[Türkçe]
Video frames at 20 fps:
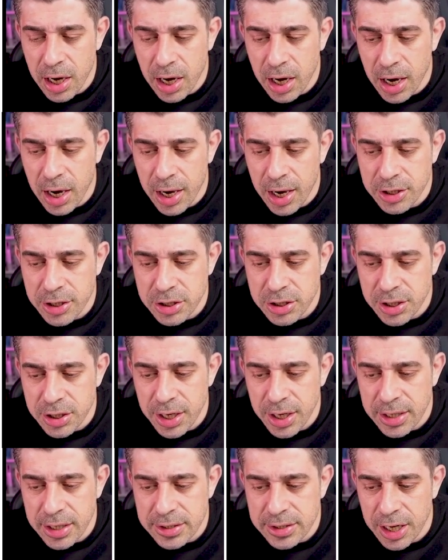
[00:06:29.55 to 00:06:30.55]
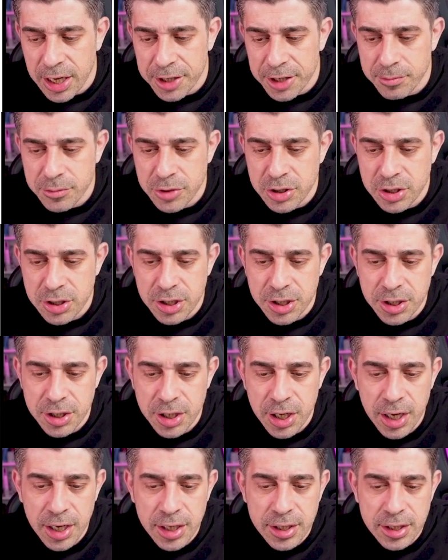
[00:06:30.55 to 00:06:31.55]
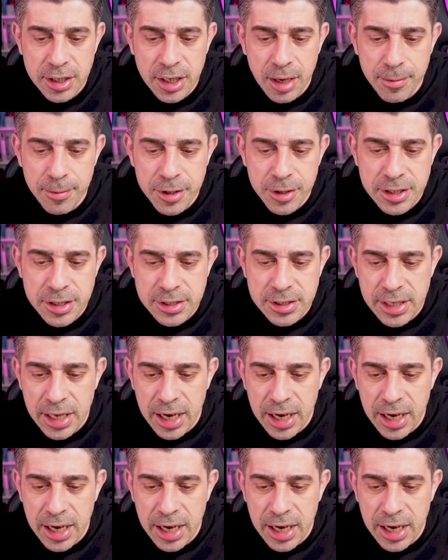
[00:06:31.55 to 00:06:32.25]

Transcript: a eşittir eksi 60'tır diyebiliriz.